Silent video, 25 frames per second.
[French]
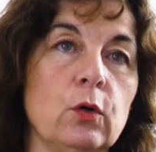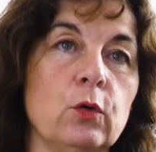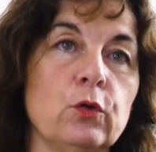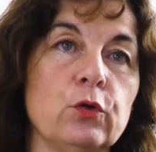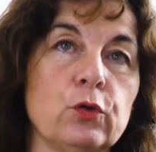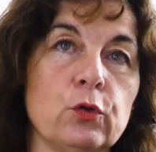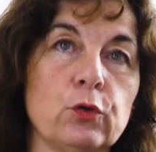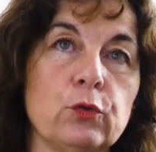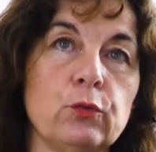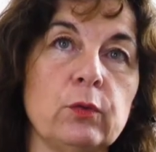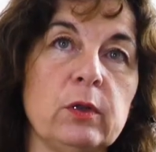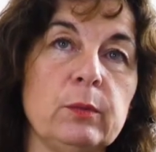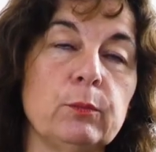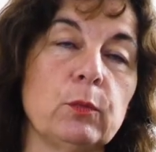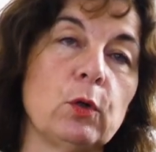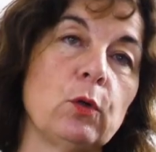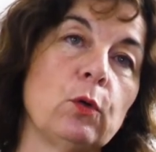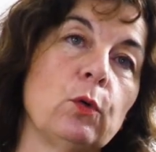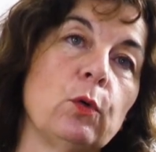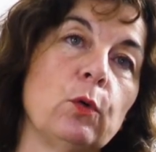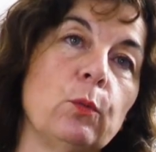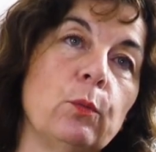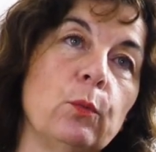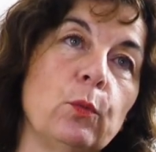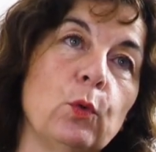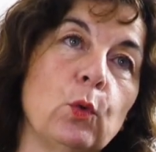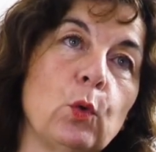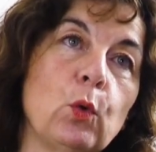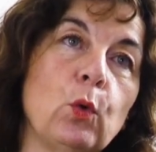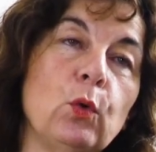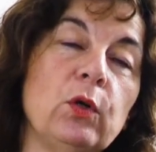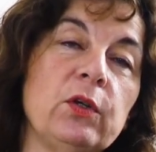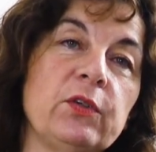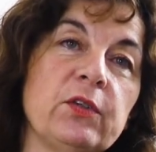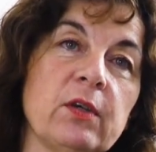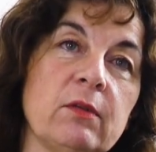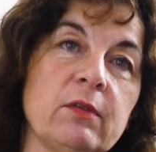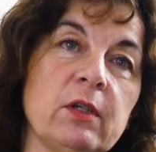Aujourd'hui, mon,
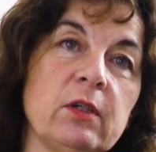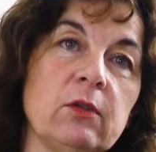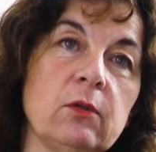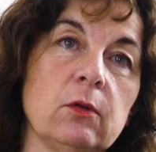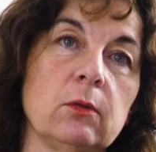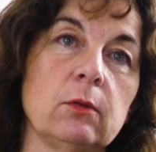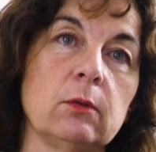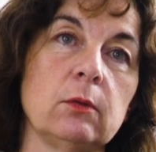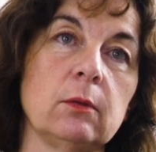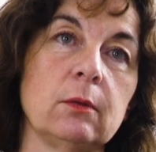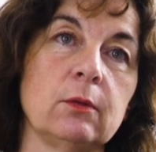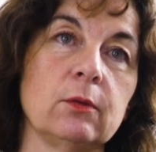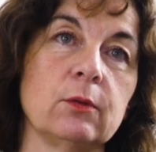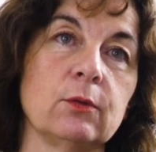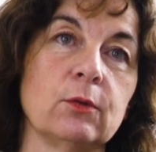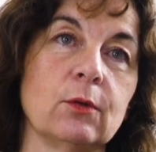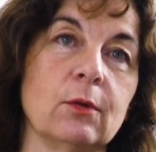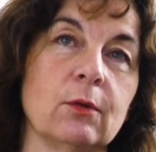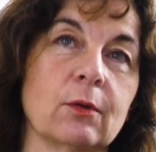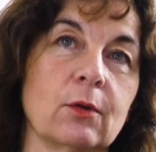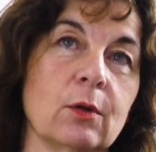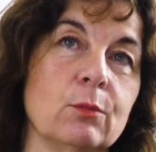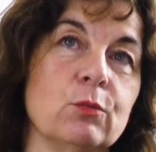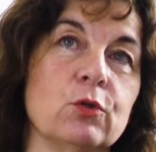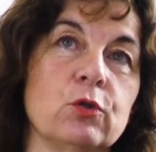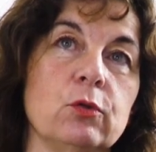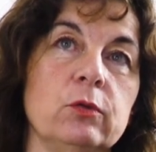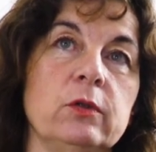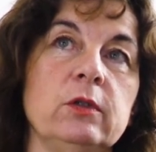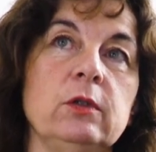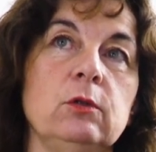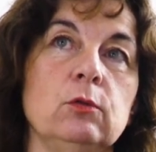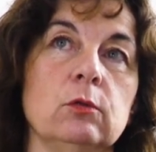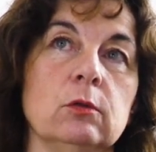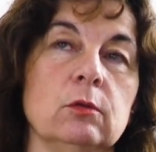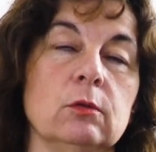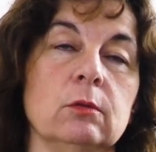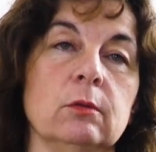rôle, ça va être, euh, comme je
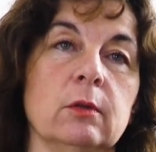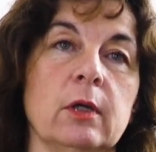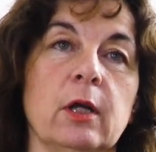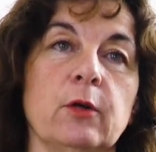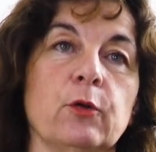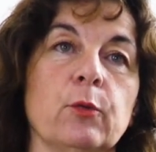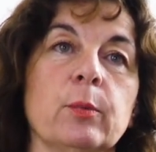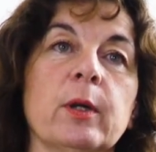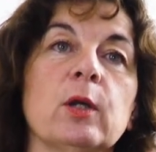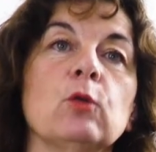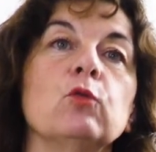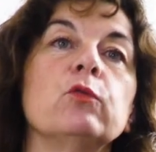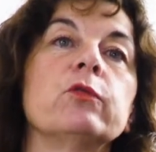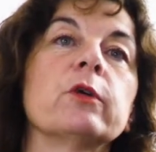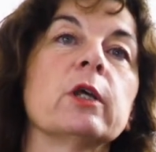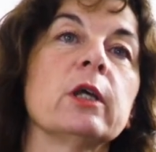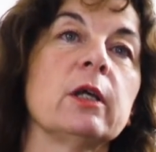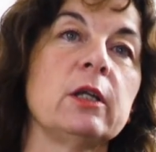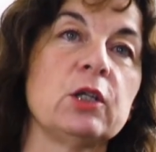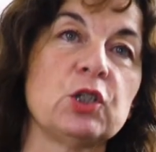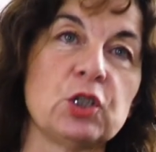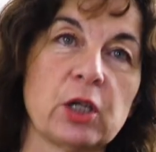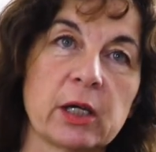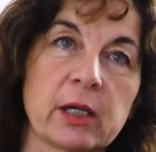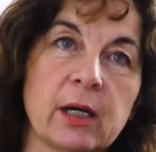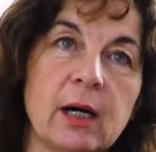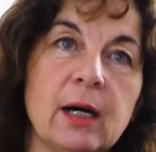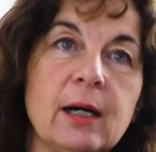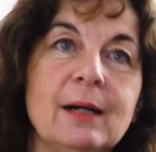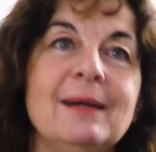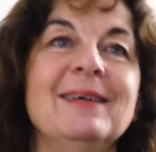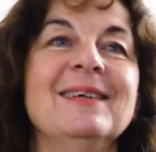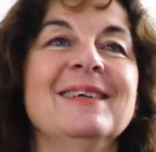dis, de, quelque part d'ouvrir les chakras